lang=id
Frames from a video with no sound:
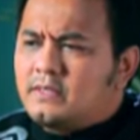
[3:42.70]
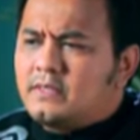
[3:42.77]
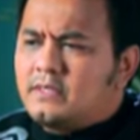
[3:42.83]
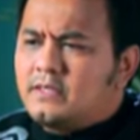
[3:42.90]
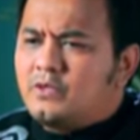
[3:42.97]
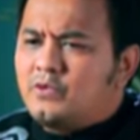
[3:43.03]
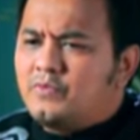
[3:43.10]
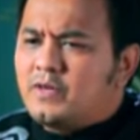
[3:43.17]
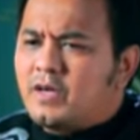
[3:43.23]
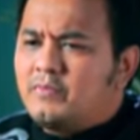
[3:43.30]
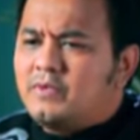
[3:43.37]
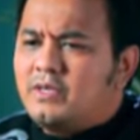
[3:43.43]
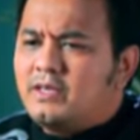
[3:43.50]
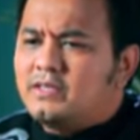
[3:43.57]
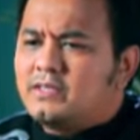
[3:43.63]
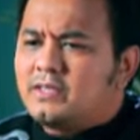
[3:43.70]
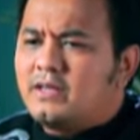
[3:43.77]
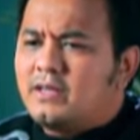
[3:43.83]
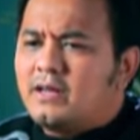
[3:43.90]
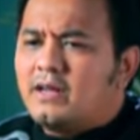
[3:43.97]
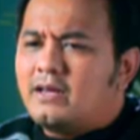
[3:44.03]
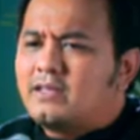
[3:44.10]
hidup kami ya
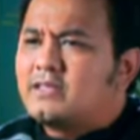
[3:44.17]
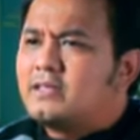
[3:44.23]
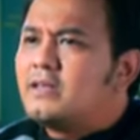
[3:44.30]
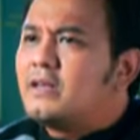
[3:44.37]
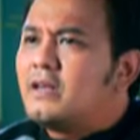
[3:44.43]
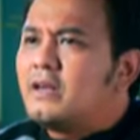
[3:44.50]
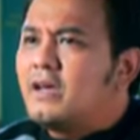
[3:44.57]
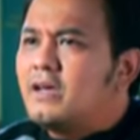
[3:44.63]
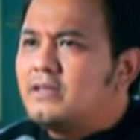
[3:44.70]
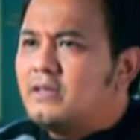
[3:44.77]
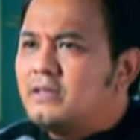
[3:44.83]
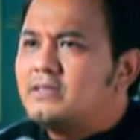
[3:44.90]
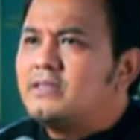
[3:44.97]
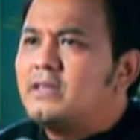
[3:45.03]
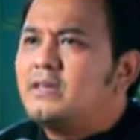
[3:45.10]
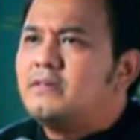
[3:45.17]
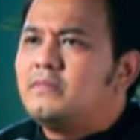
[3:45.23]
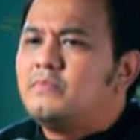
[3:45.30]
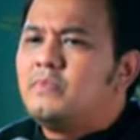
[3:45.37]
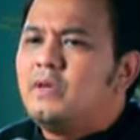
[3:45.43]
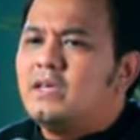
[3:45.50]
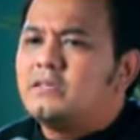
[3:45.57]
sederhana-sederhana aja sih ya,
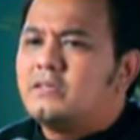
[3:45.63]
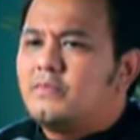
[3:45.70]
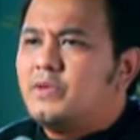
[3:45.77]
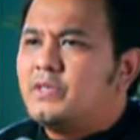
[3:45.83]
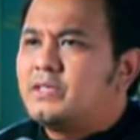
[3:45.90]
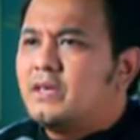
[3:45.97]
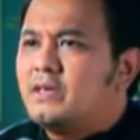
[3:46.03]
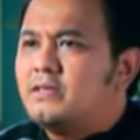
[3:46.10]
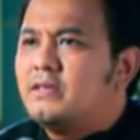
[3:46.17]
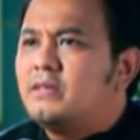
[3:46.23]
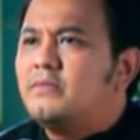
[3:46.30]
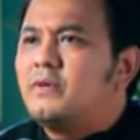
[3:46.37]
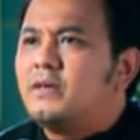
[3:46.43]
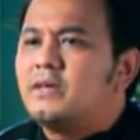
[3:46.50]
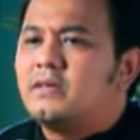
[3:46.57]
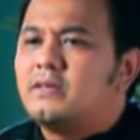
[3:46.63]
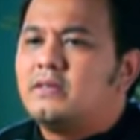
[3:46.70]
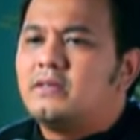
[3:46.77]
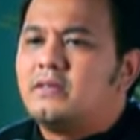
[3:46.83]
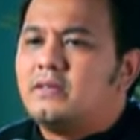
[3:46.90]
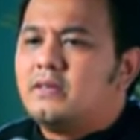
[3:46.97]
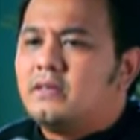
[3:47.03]
biasa-biasa aja. Bahkan
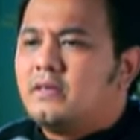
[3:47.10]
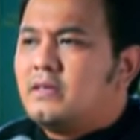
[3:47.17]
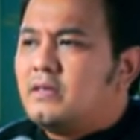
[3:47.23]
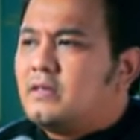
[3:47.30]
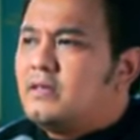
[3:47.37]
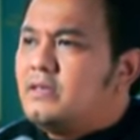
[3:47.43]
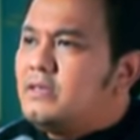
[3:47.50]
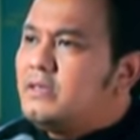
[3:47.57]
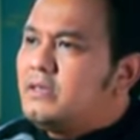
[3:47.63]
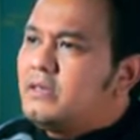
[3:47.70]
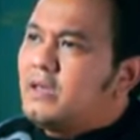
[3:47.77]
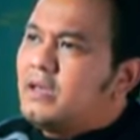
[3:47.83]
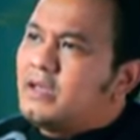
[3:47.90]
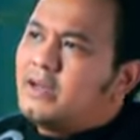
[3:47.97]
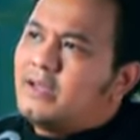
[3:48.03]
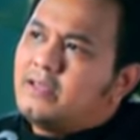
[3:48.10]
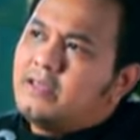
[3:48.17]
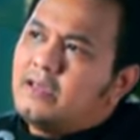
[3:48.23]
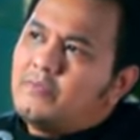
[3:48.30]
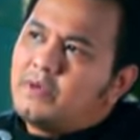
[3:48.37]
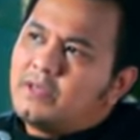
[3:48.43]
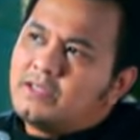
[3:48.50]
di era
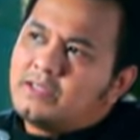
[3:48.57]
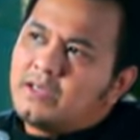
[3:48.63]
zaman